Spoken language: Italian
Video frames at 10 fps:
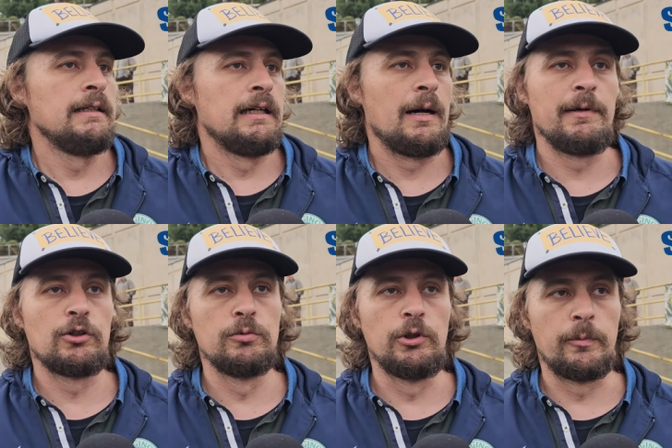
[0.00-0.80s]
abbiamo
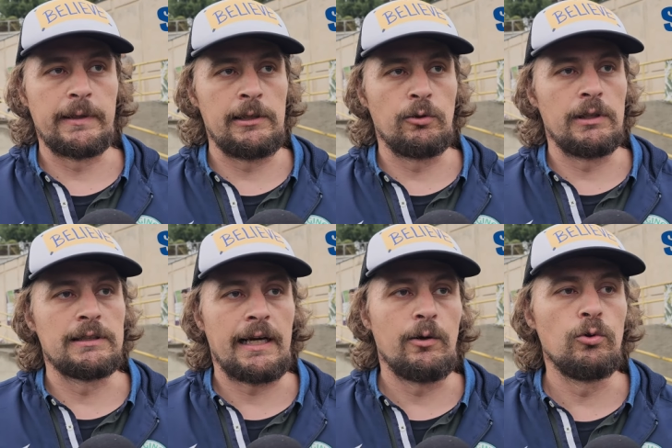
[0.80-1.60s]
subito partito quel
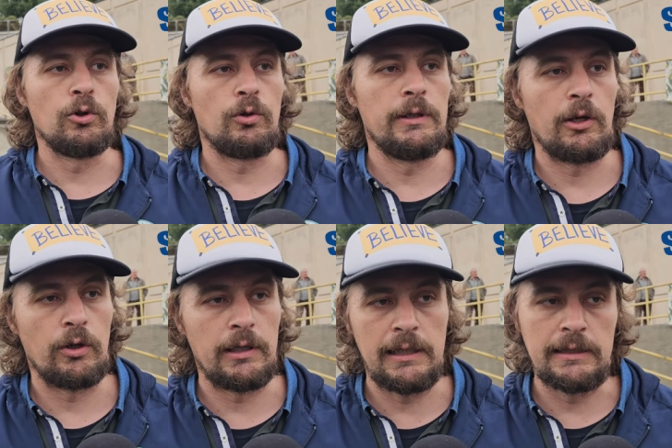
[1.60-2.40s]
3-1 con un
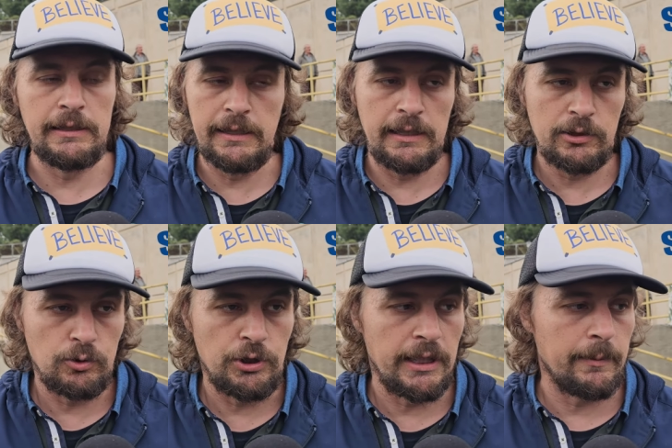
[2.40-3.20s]
errore di Latini che
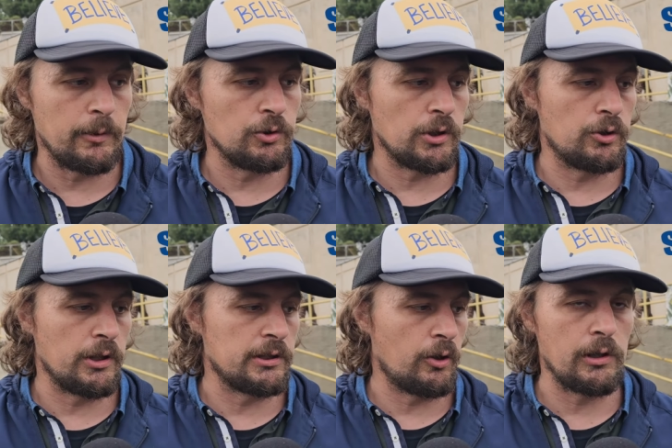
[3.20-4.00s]
succede perché è un
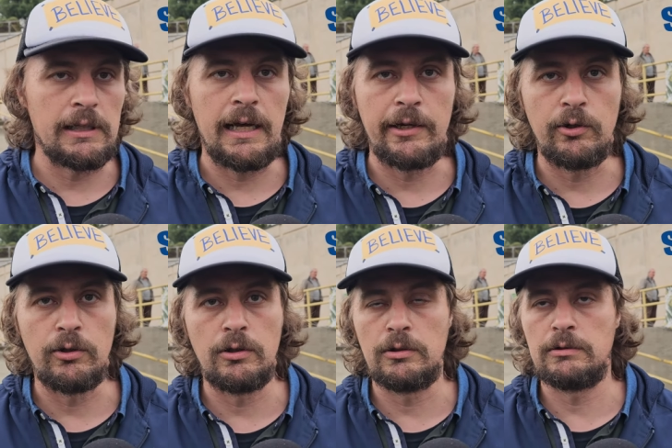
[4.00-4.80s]
giocatore
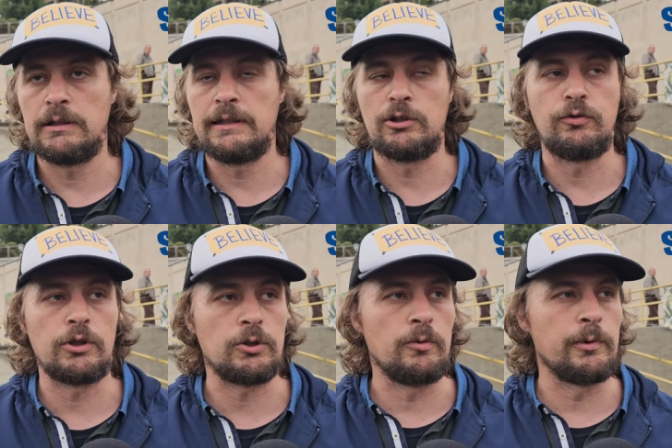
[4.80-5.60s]
straordinario è andato
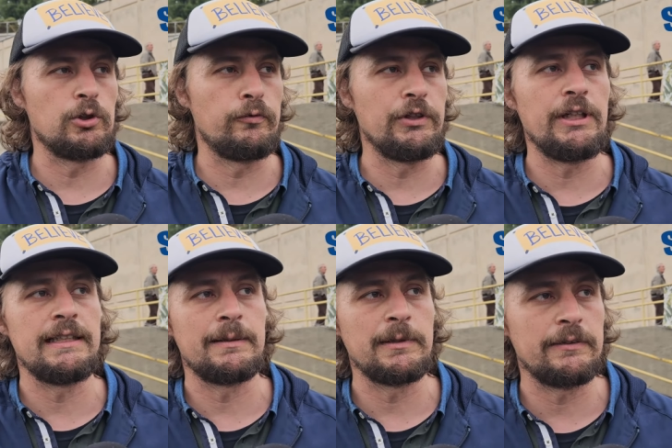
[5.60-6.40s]
forse con un po' di
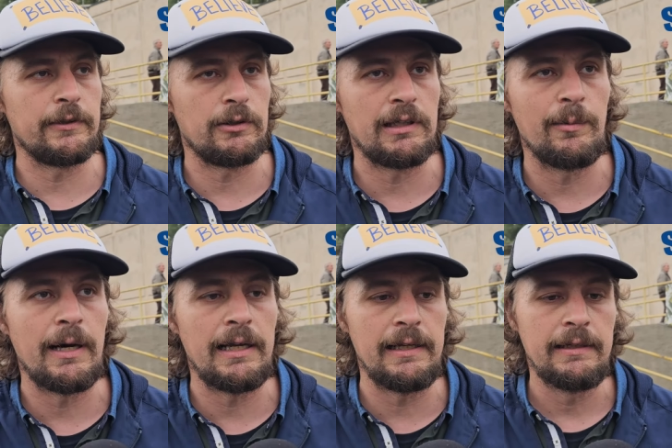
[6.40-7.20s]
sufficienza, poi si è fatto anche
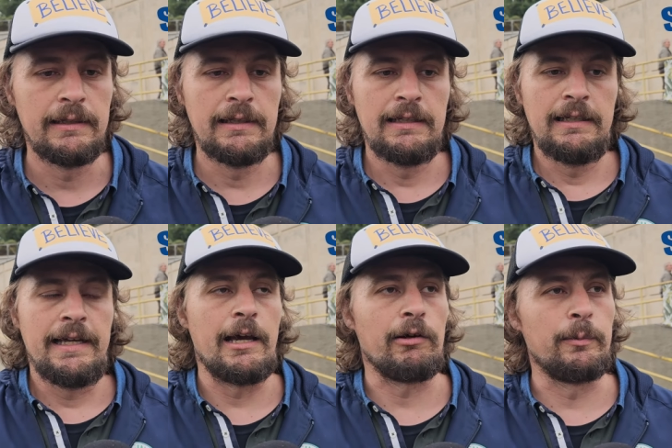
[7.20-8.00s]
male
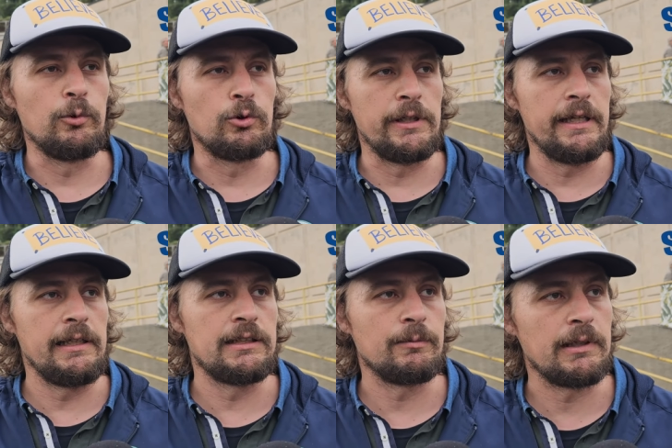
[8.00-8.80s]
e a quel punto lì
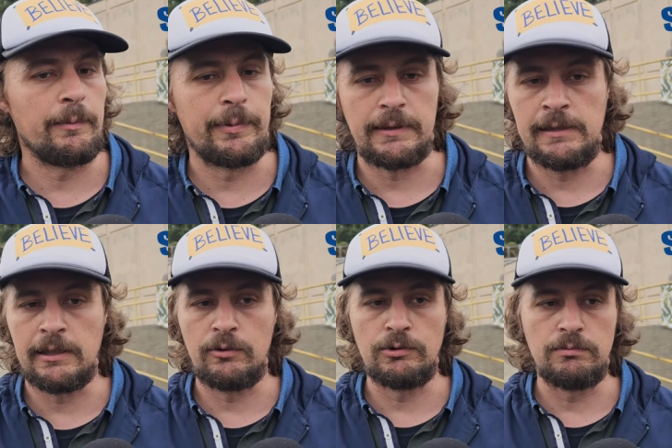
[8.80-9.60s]
diciamo che la
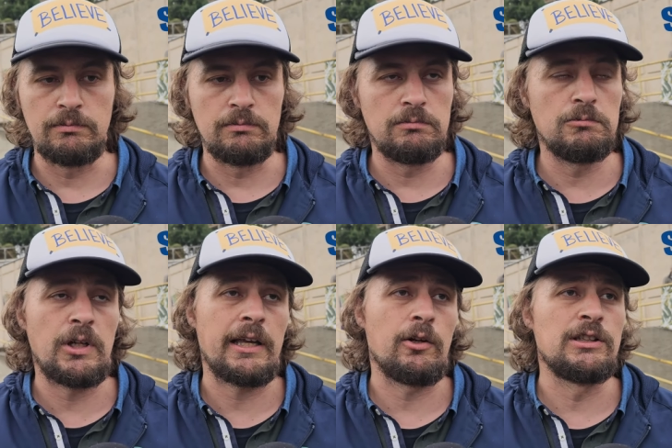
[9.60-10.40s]
partita non, non
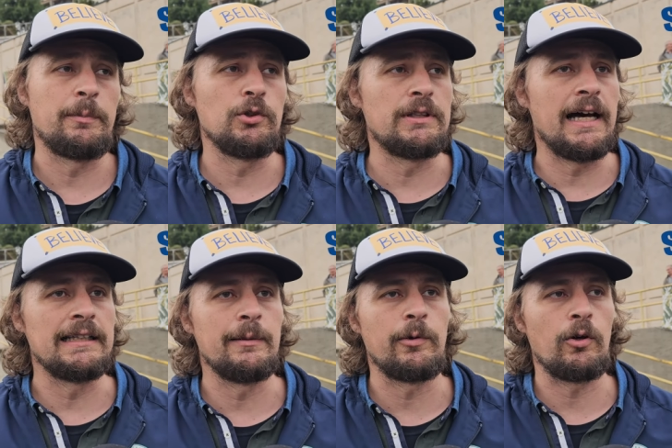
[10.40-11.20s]
è che non c'è più
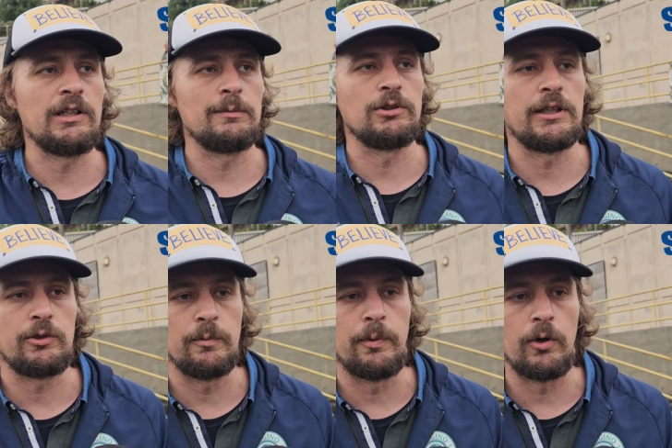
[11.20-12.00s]
stata, però noi siamo stati
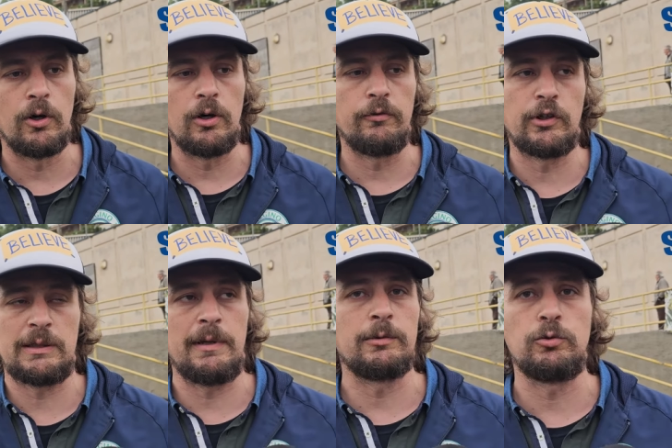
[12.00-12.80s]
un po', forse
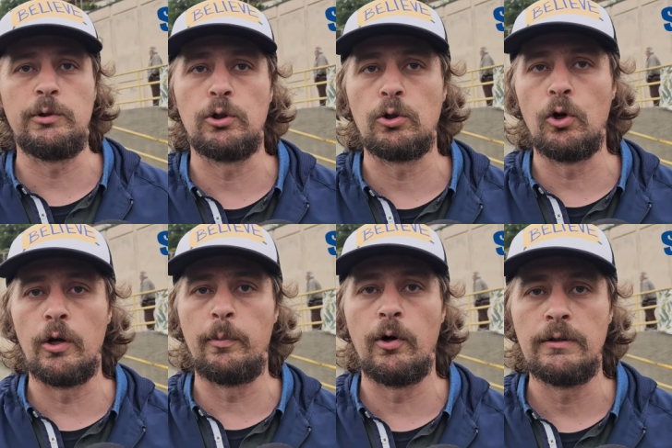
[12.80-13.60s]
abbiamo subito il
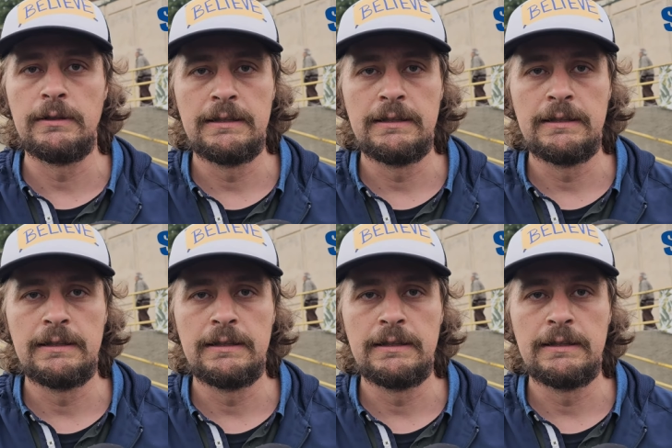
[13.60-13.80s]
colpo